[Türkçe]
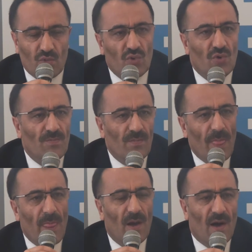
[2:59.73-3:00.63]
Bunu
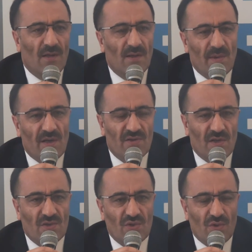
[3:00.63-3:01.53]
anlamaya
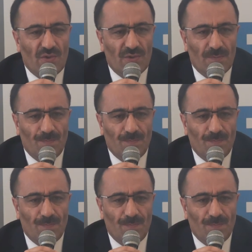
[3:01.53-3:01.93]
çalışıyoruz.